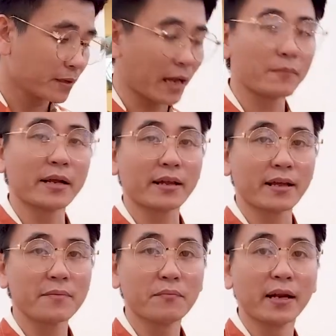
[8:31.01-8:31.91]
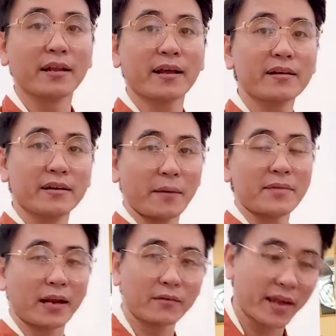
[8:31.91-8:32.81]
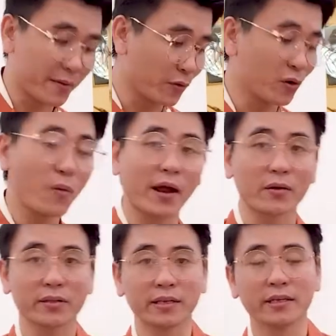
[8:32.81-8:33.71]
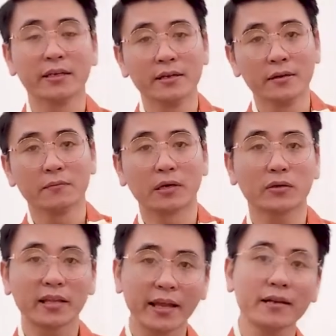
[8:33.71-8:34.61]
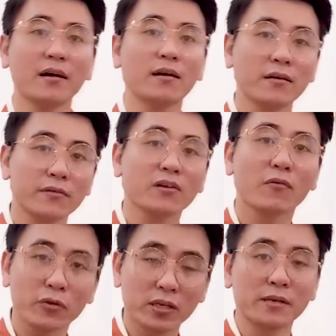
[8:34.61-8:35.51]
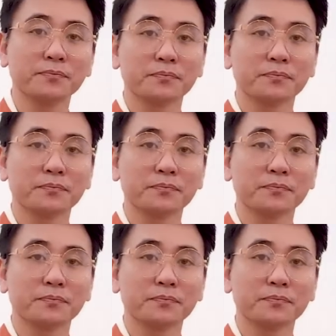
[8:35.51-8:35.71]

đặc biệt là cái mình là cái người cảm nhận nghe mùi nó hoài rồi thì mình có thể thấy nó có mùi thơm